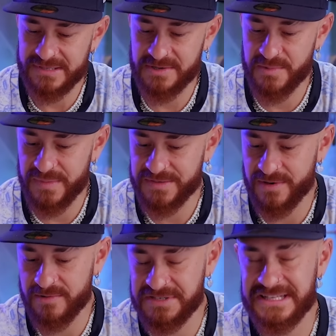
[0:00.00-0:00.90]
mas só que o
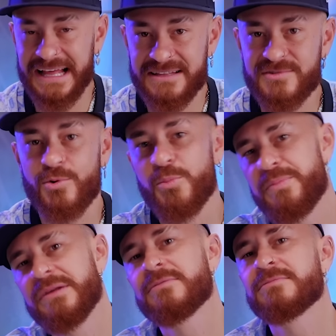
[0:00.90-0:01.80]
pessoal de lá
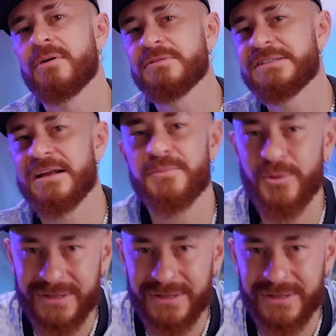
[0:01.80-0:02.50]
descobriu onde era o meu